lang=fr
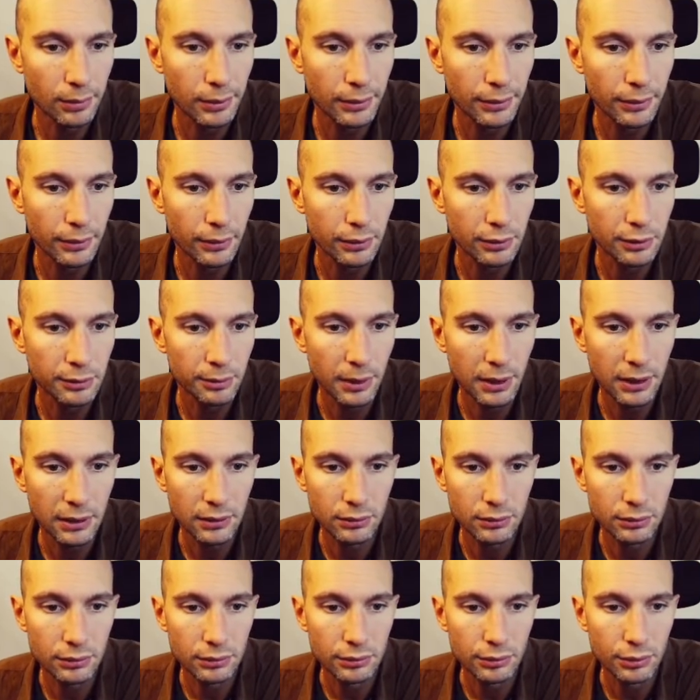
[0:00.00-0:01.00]
euh, je sais pas,
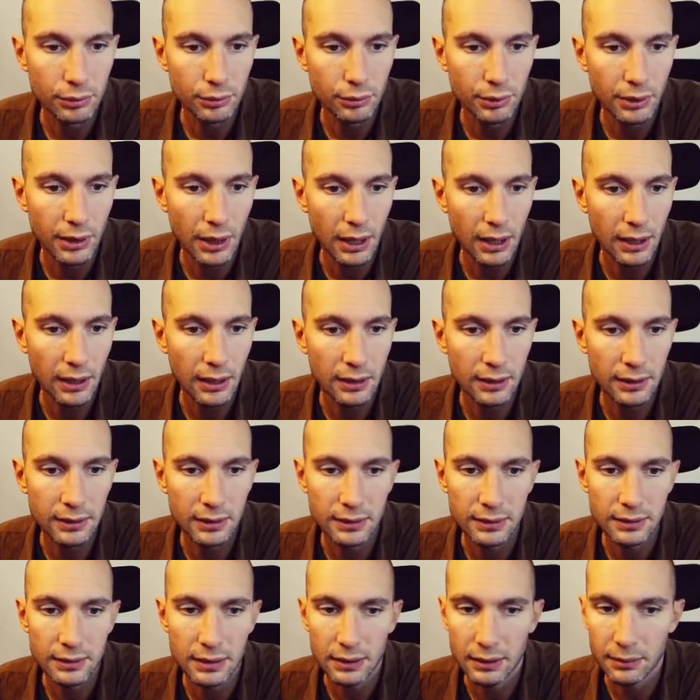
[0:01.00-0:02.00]
celui à
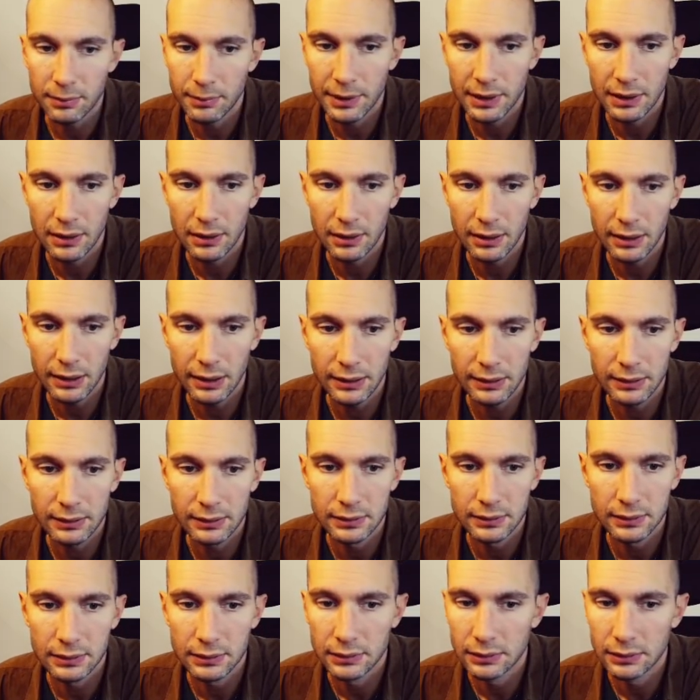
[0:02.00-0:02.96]
5000 X.